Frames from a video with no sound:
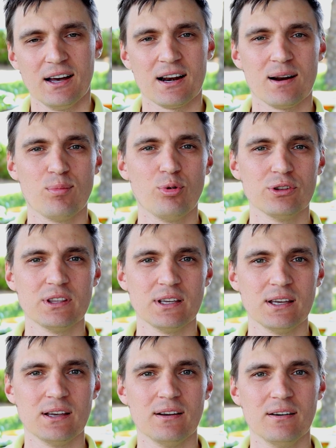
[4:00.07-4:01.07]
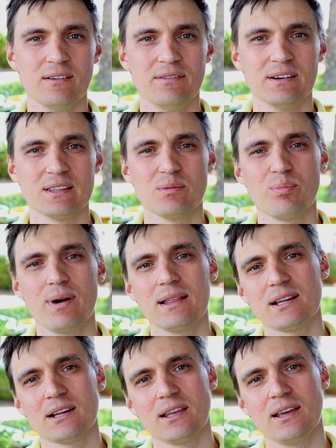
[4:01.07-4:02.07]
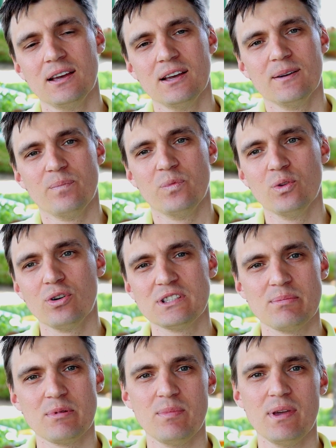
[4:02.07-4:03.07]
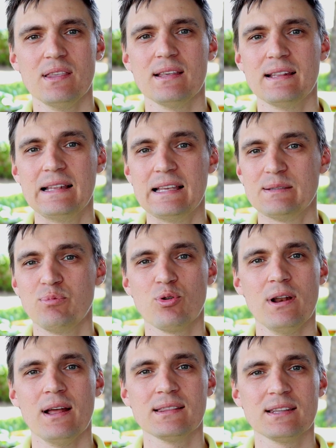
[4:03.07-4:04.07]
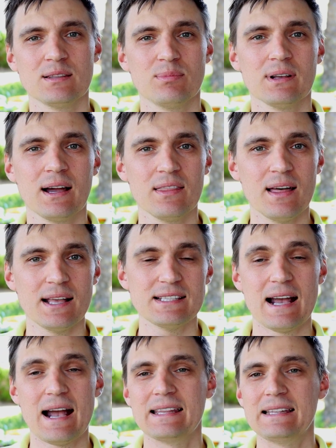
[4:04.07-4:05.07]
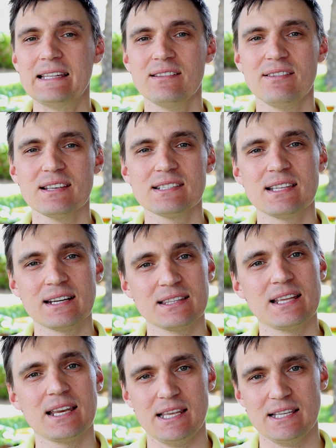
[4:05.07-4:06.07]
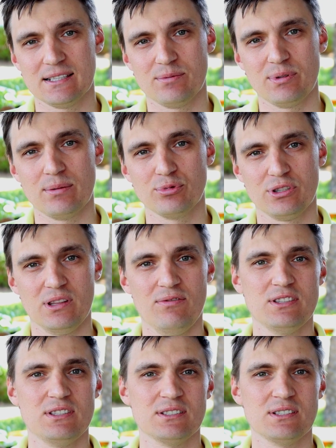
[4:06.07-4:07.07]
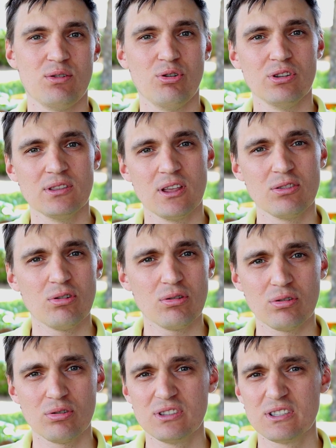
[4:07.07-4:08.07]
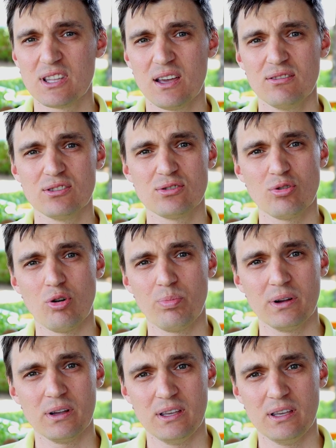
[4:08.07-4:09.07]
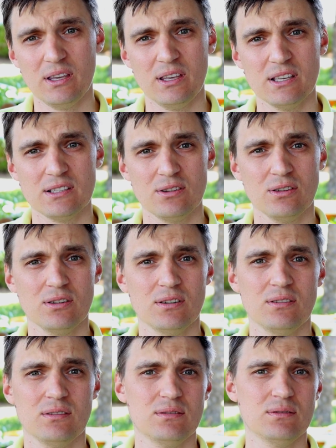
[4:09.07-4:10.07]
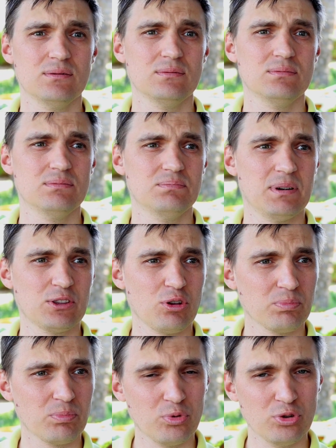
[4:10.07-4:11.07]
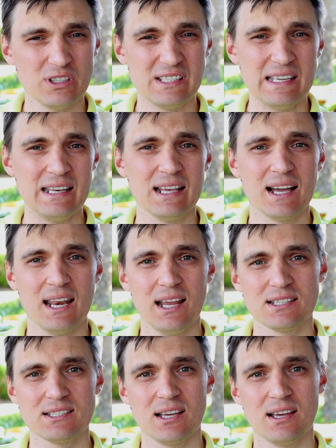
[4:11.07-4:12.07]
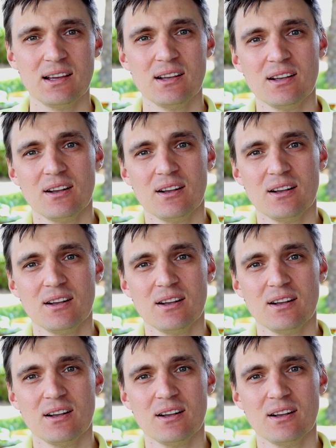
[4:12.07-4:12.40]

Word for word: работы э, в этом паттерне. Но, тем не менее, для спекулянта это благодать, а для инвестора это риск. Потому что инвестор заходит надолго, он не ставит стопы, и если э, потом будет сильная коррекция,